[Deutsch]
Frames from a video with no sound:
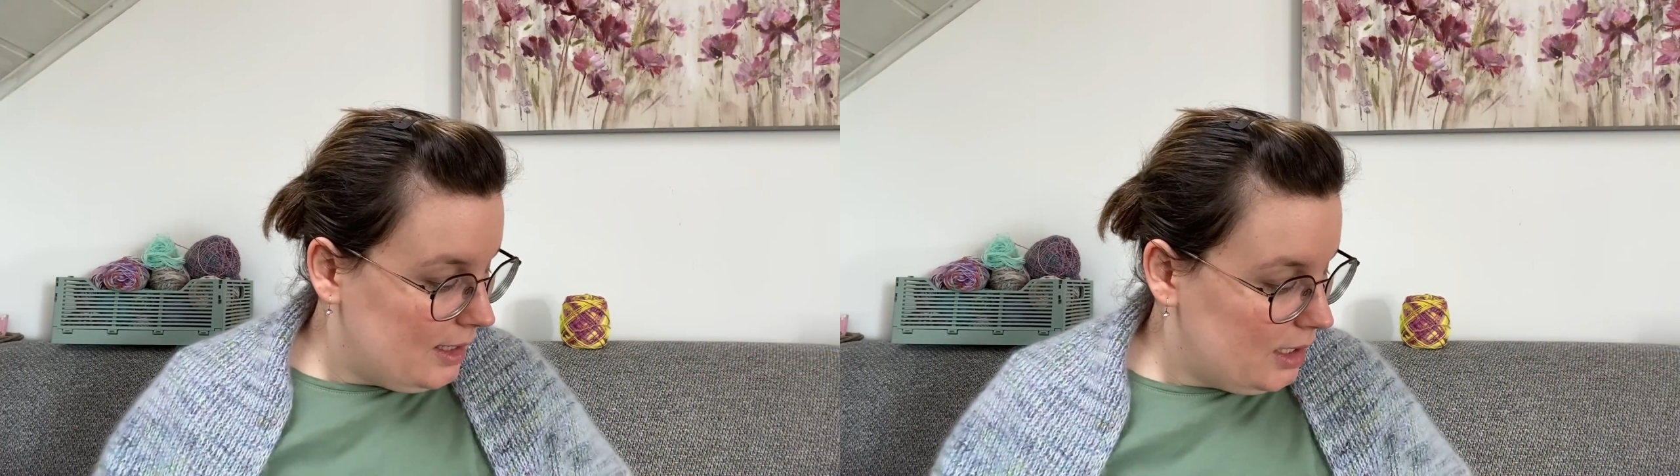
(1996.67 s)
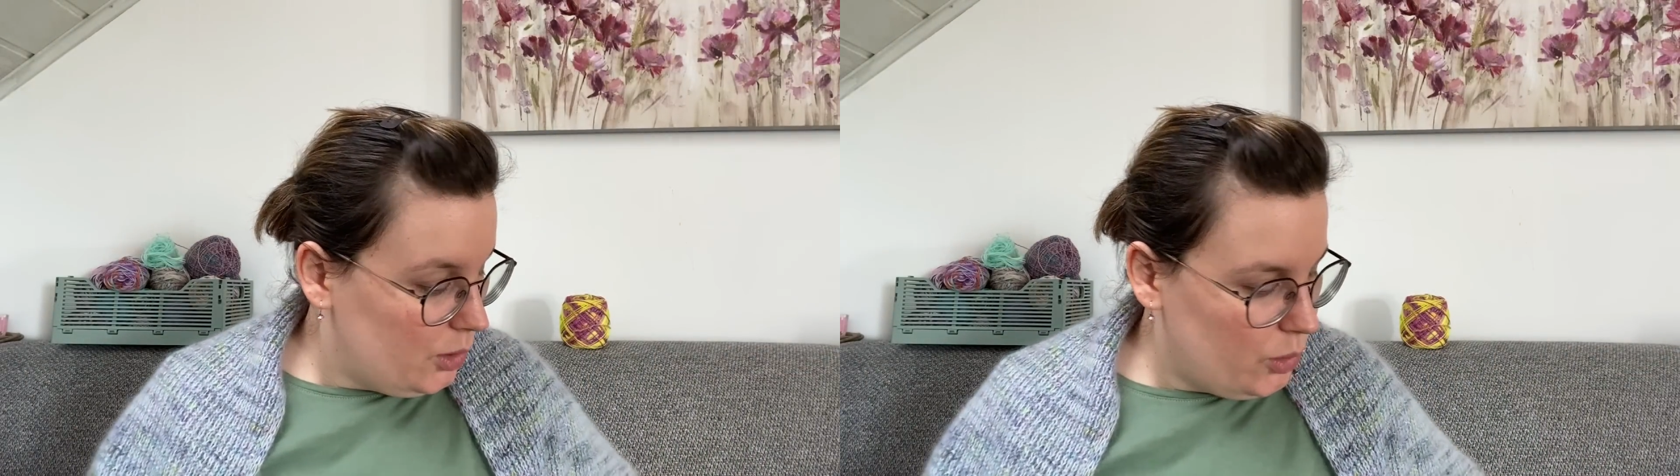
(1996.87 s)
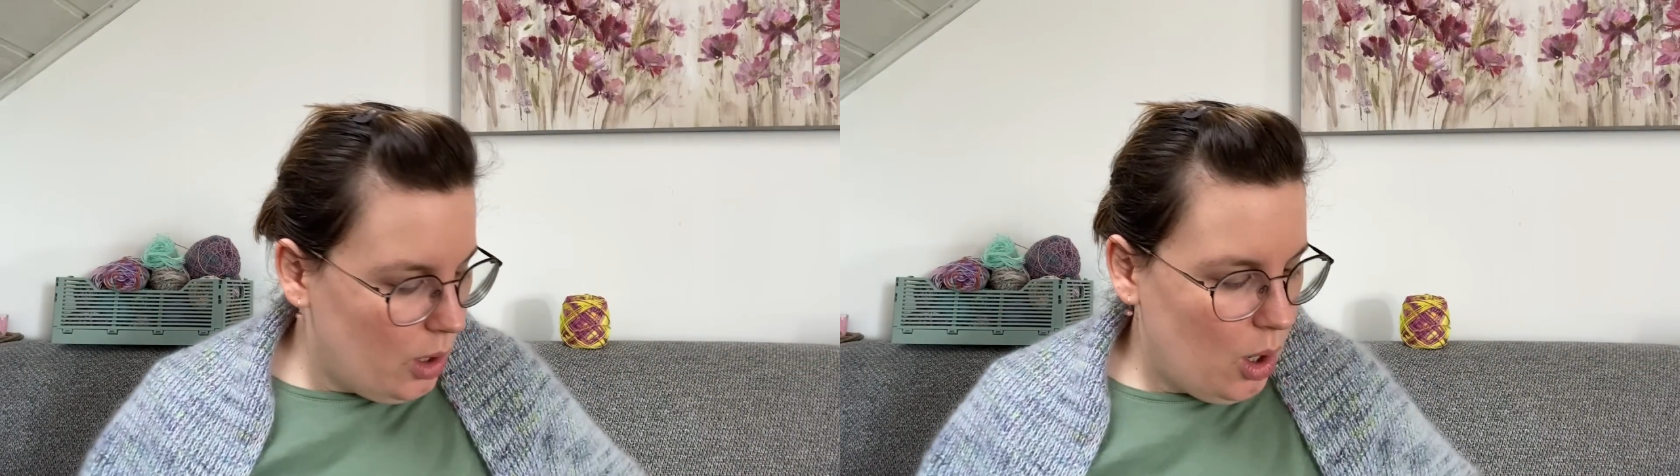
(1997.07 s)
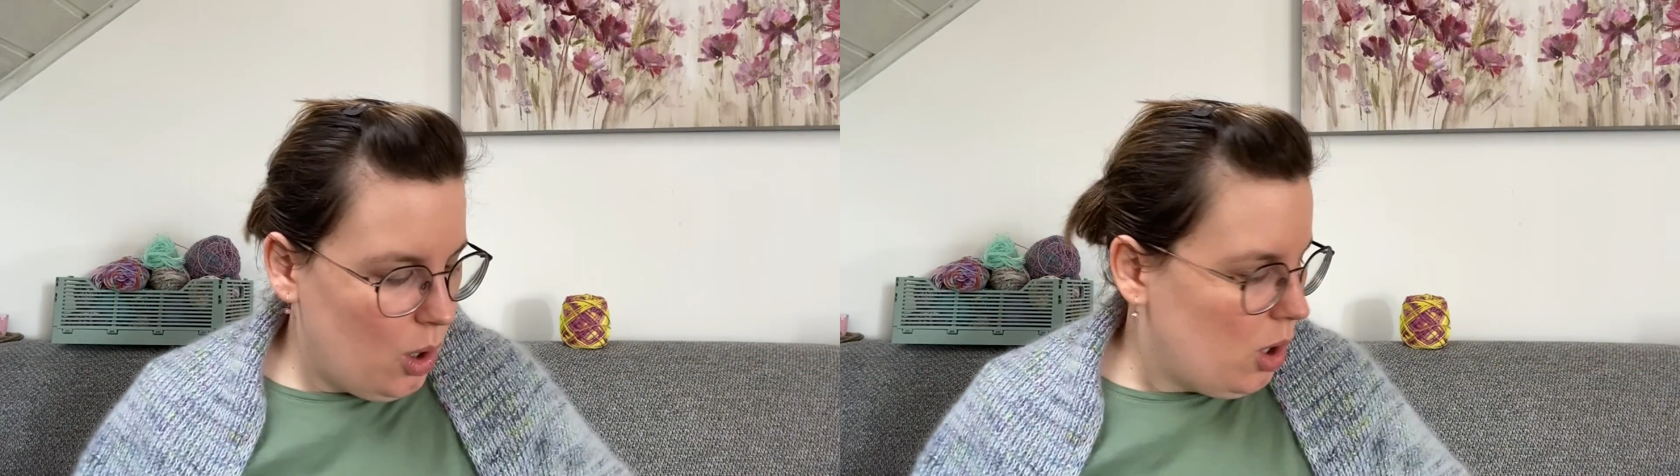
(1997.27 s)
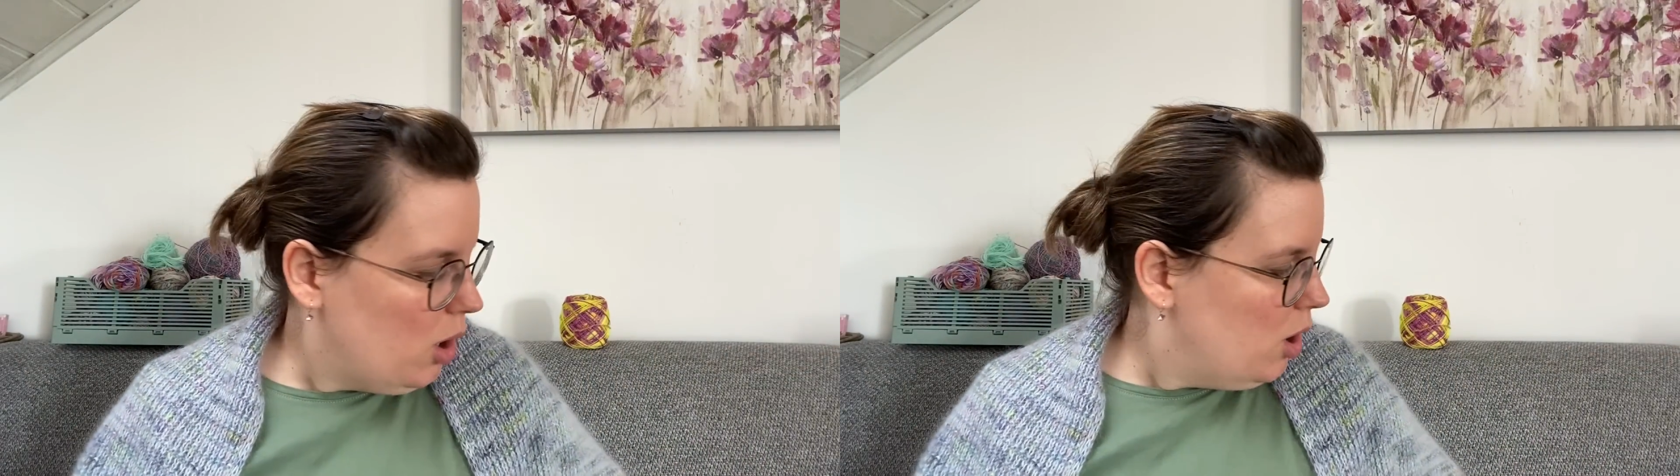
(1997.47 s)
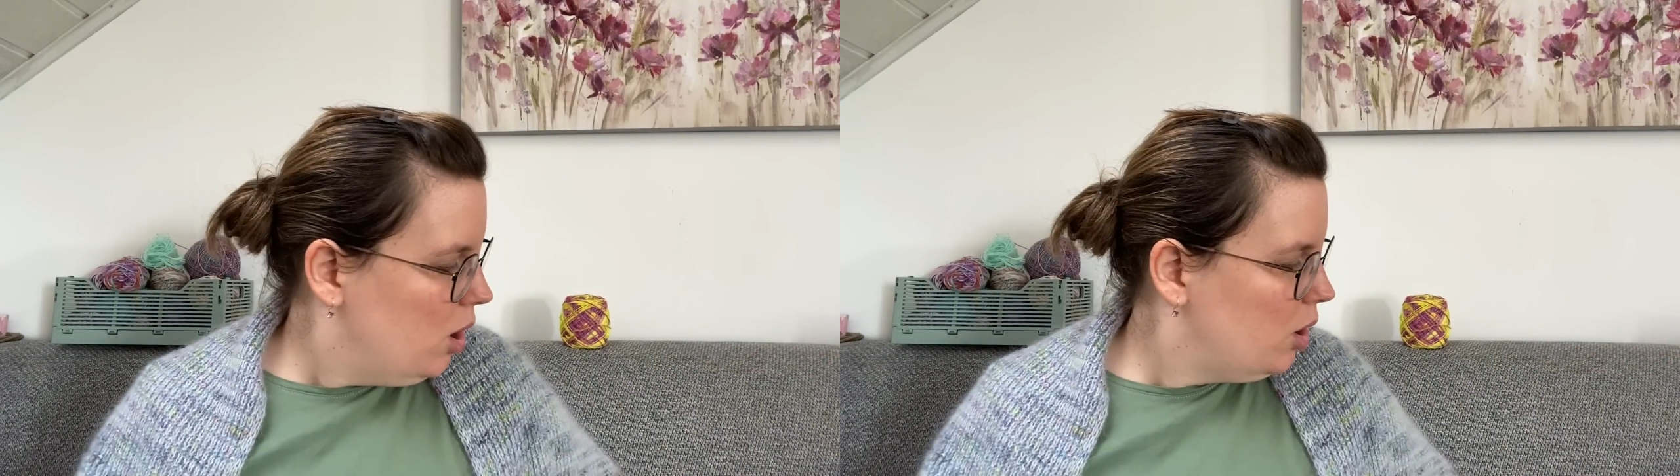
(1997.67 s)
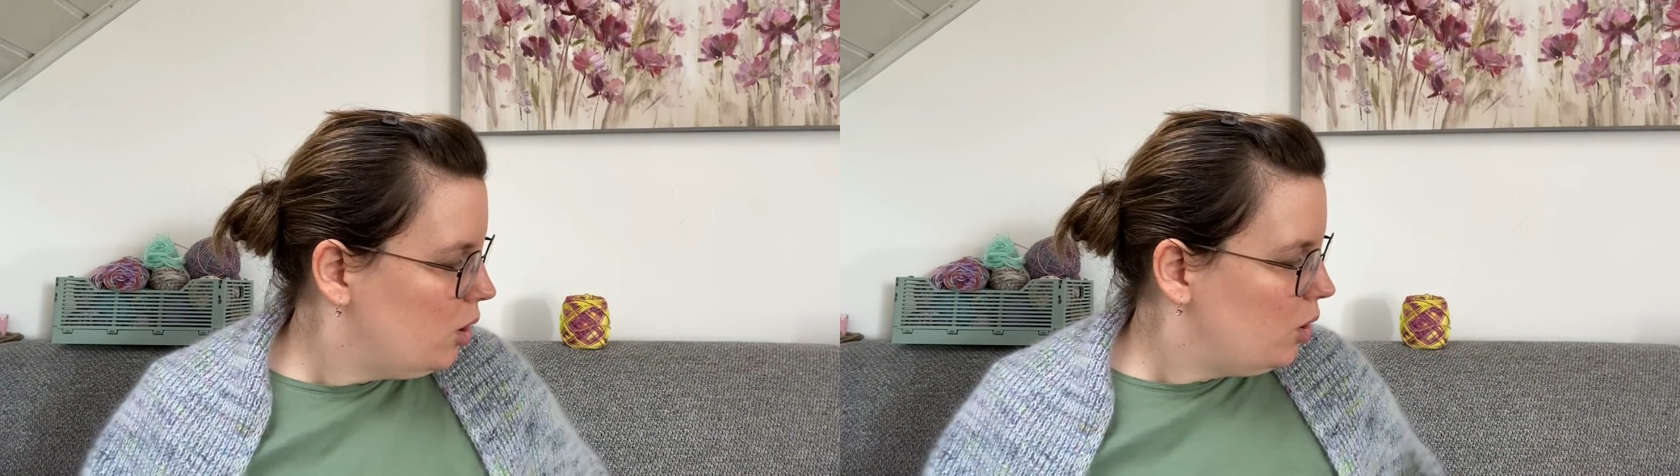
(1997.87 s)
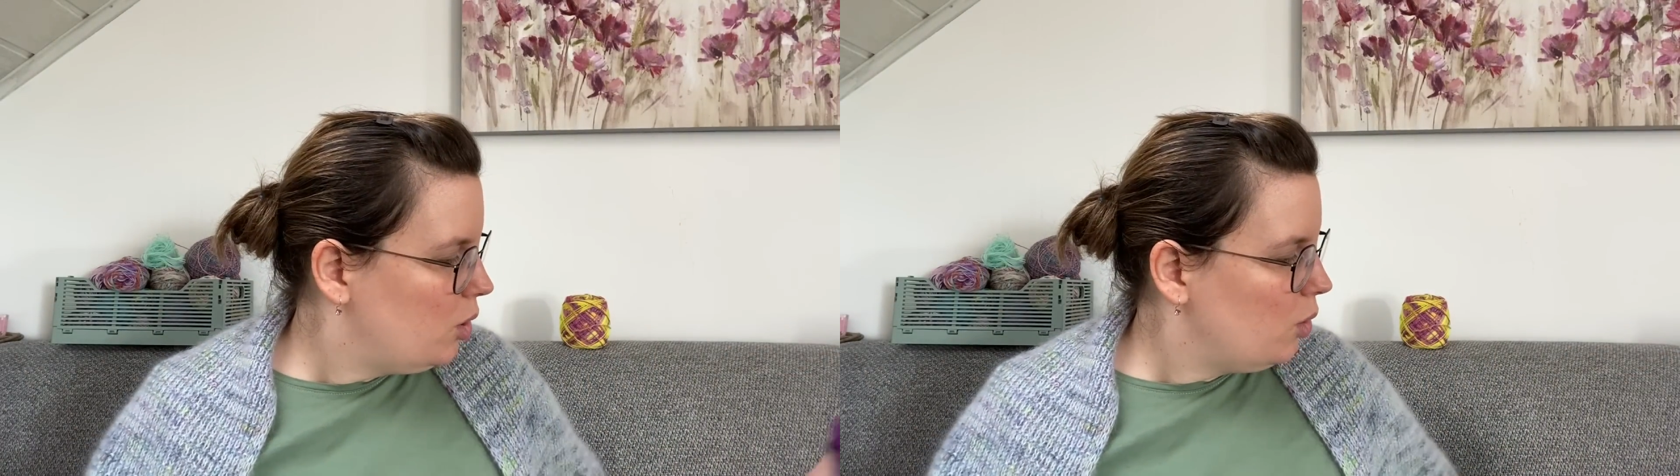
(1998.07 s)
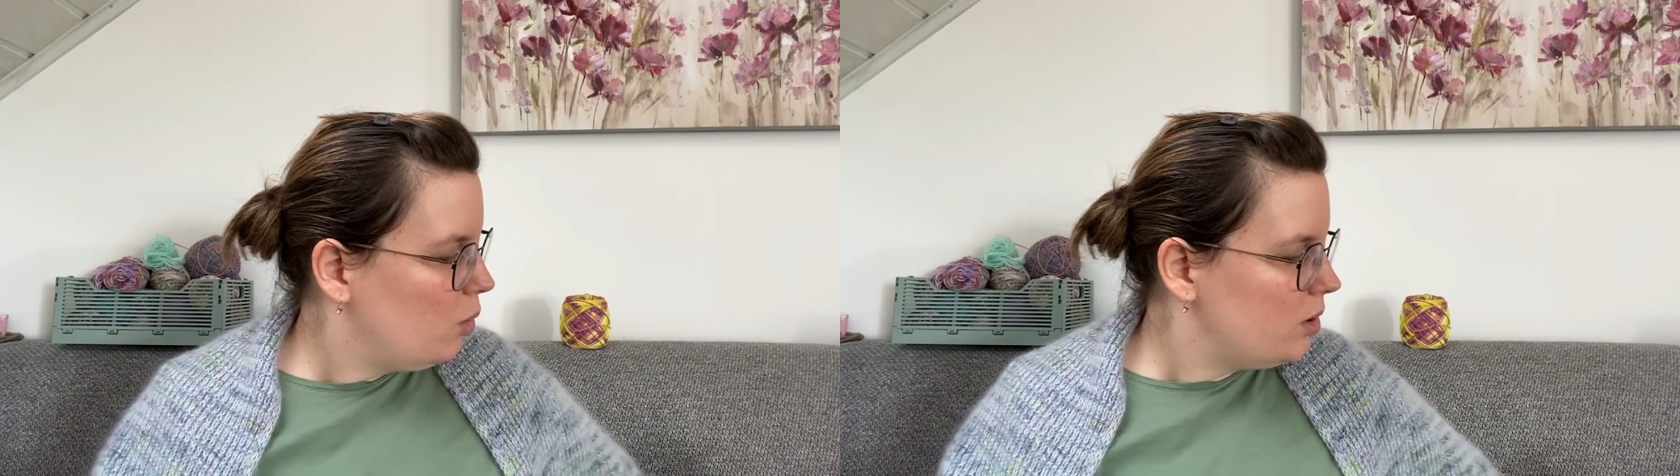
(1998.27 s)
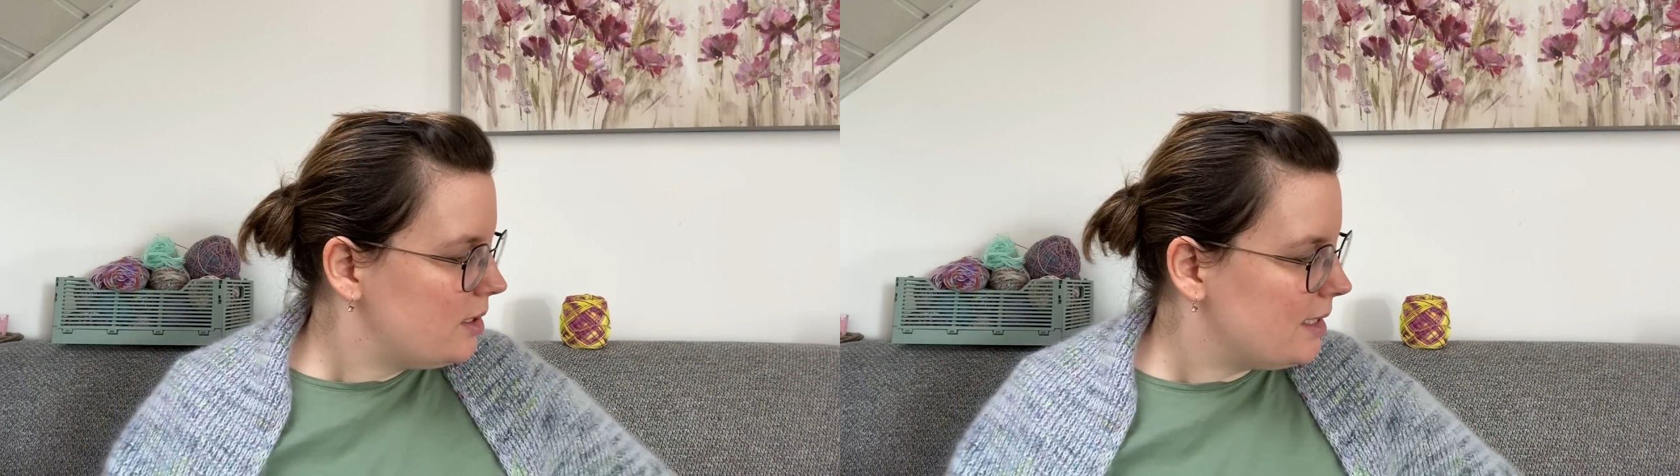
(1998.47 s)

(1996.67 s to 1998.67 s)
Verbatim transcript: Ja, und